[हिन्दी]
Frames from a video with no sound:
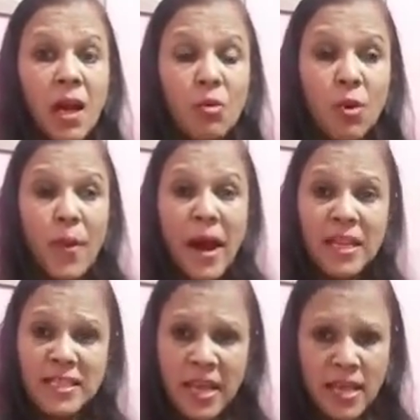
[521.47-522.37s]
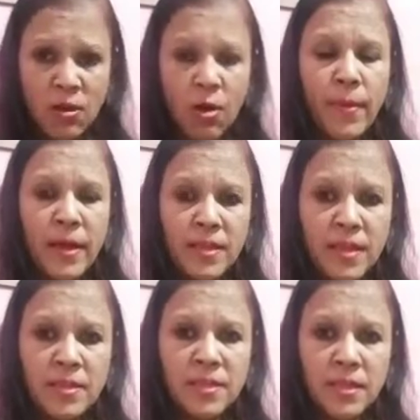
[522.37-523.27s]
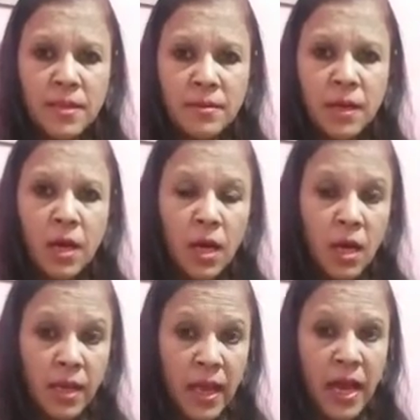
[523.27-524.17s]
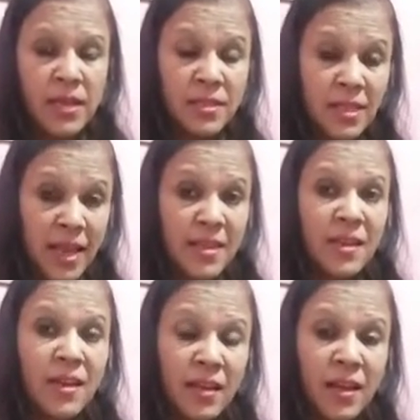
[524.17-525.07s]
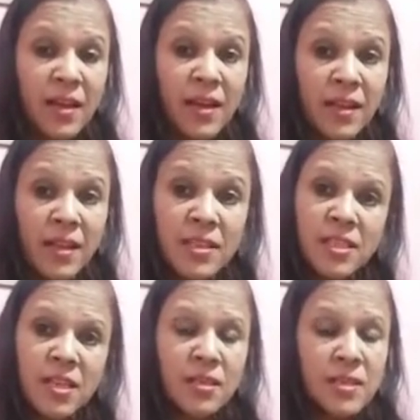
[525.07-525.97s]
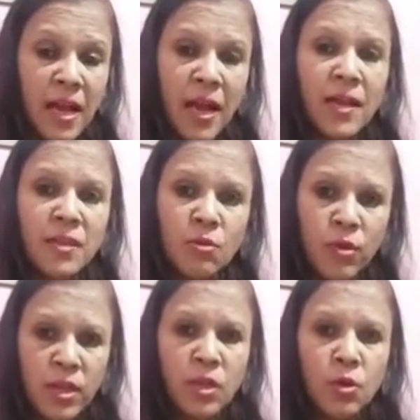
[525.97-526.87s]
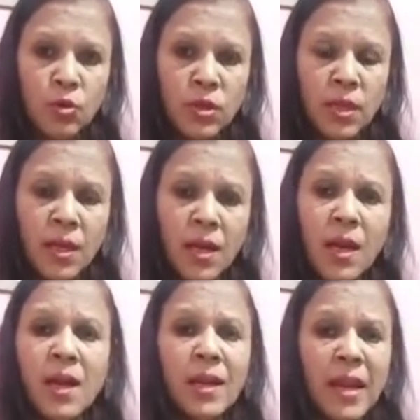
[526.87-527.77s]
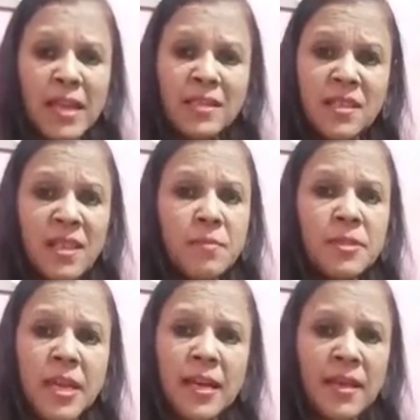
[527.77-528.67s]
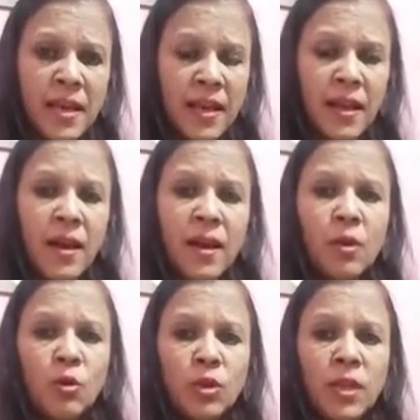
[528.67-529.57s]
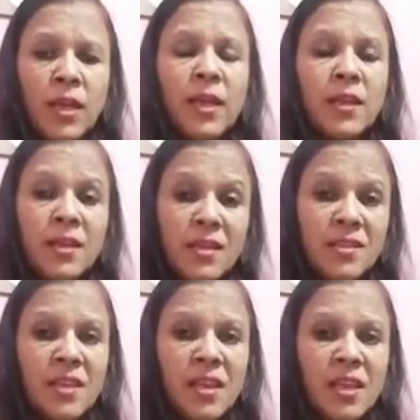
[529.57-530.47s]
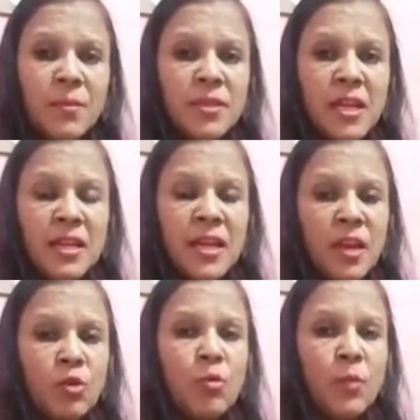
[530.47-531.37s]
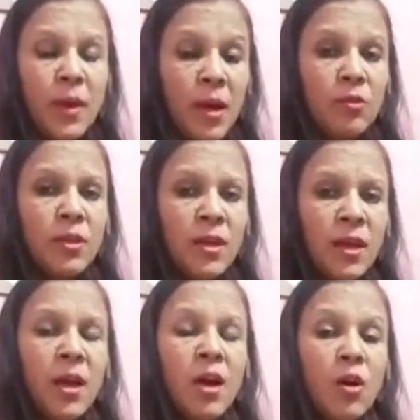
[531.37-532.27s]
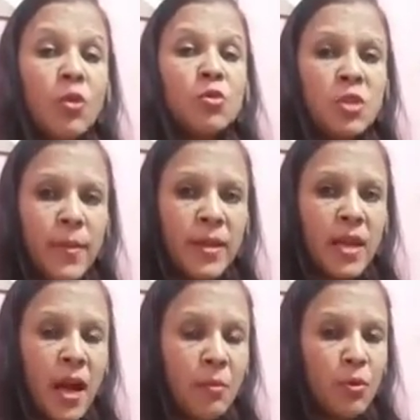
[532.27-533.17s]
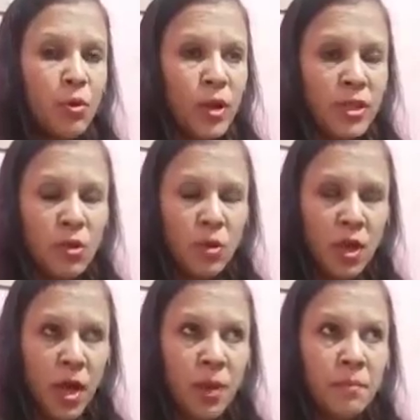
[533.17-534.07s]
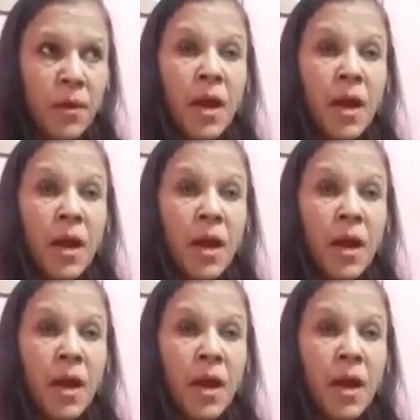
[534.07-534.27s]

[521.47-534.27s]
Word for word: वो बाहर से आई हो हमारे देश की यह शादी करके अगर लड़की जिस जहाँ आती है वहीं की होती है राजनीतिक विचारधाराएं अलग होती है लेकिन इस तरह की विचारधारा को बढ़ावा देना और उसके बाद आप लोग कहते हो कि हम